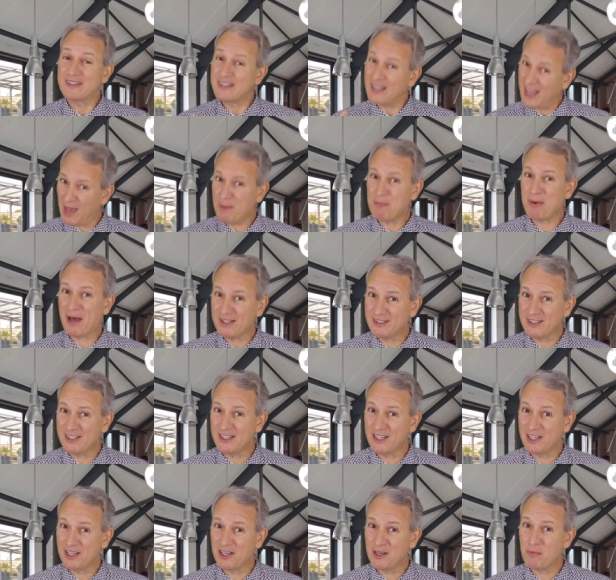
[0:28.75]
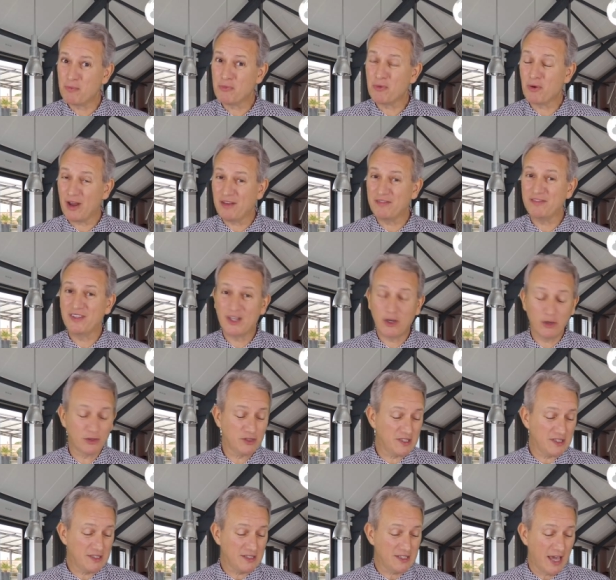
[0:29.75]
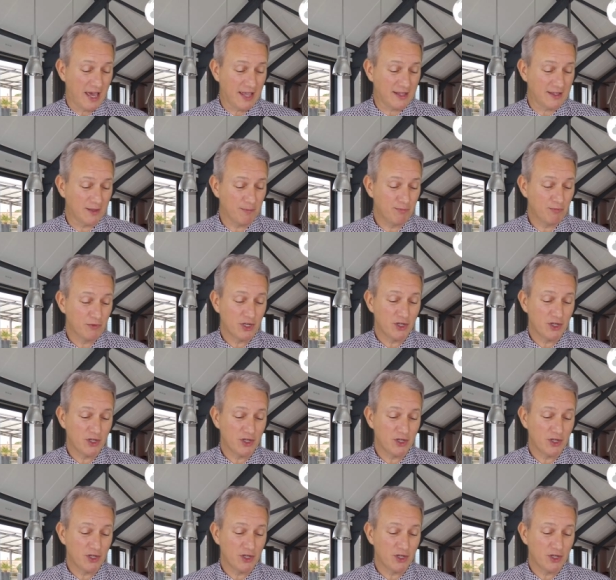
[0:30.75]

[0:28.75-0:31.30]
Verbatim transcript: très pratique pour la vie quotidienne.